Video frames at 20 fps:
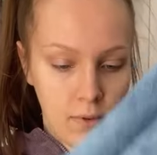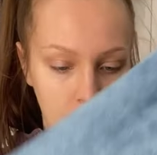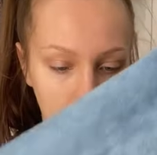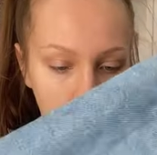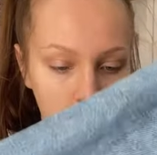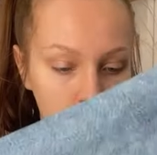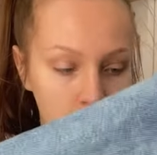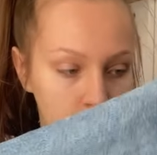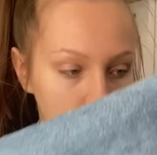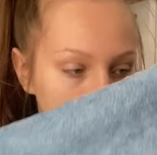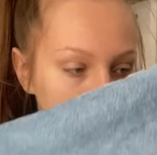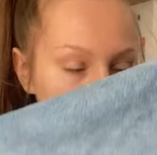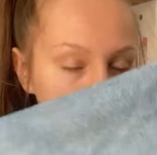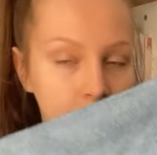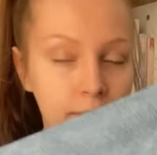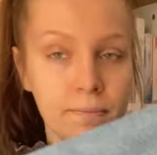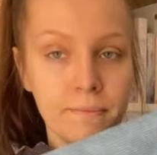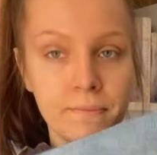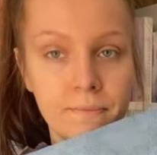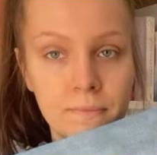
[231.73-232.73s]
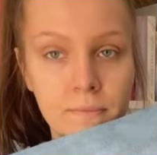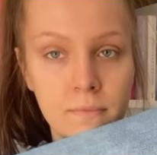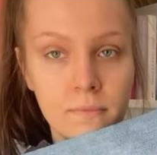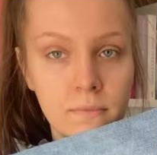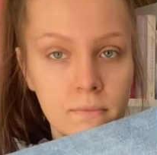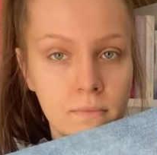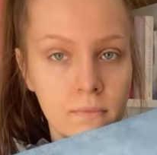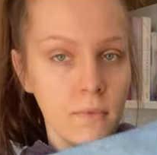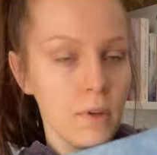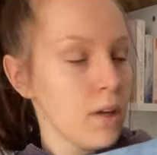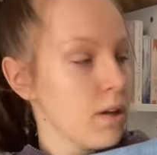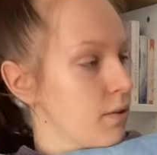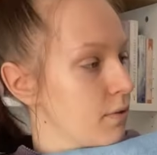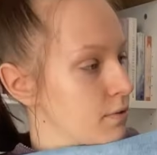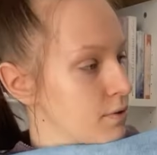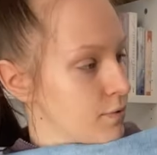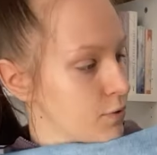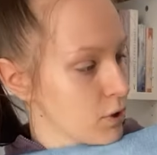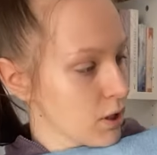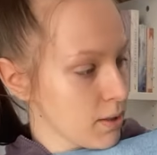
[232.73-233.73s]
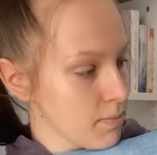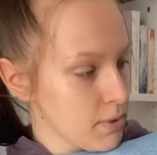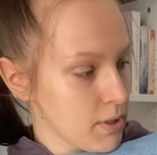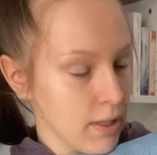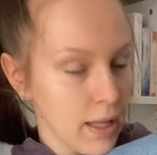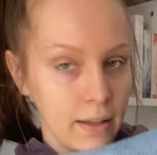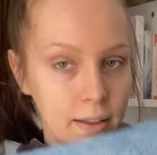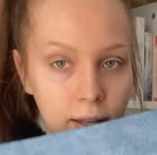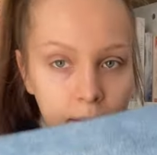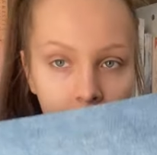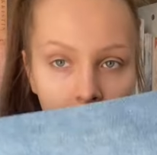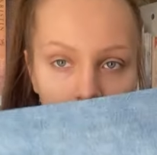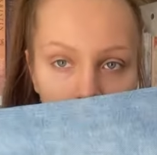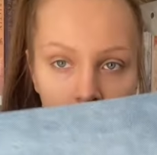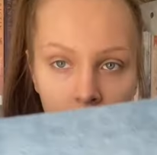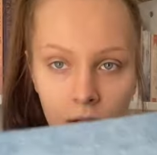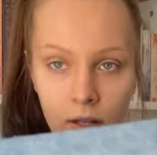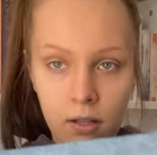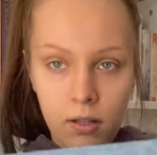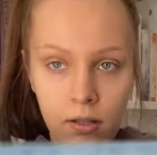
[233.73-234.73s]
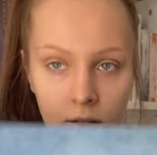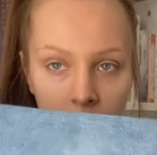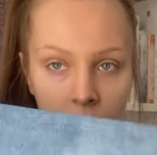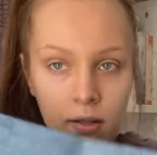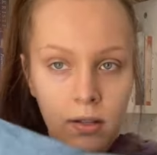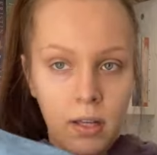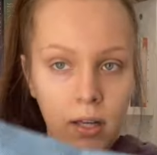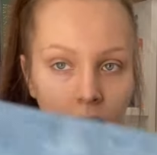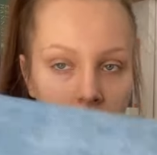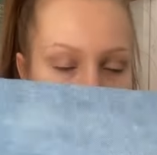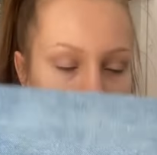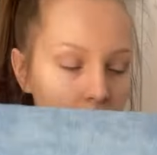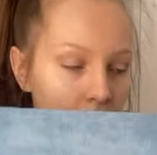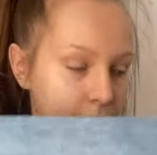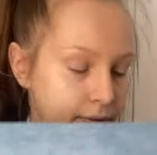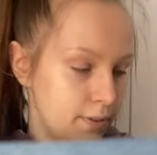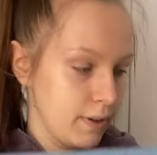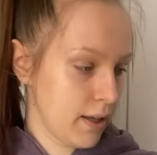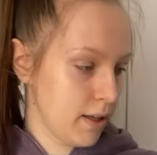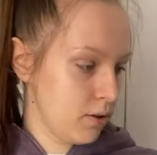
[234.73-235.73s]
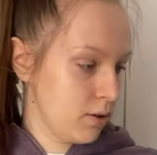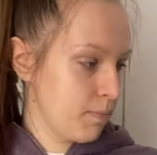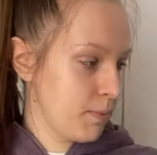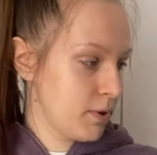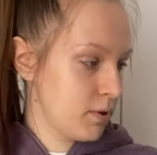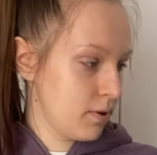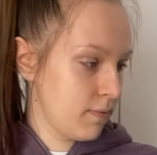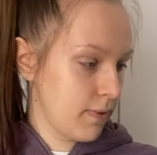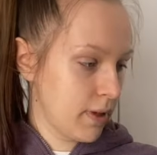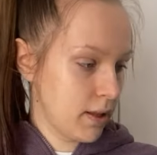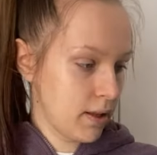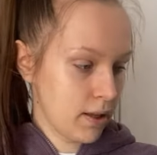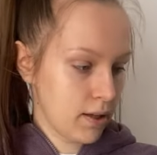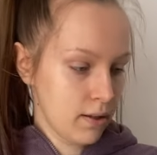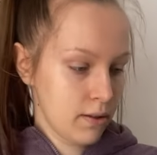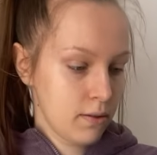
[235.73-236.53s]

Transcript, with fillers: Ogólnie e, z wysokim stanem. Taka nogawka dopasowana.